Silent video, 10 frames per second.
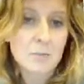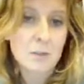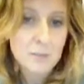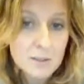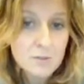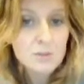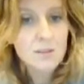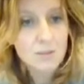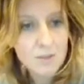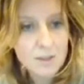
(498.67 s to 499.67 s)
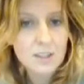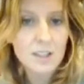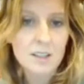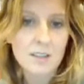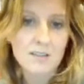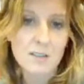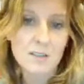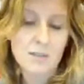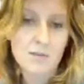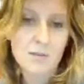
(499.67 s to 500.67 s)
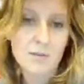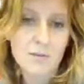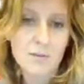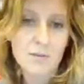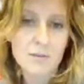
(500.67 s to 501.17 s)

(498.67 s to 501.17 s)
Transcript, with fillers: tam na miejscu, tylko właśnie e,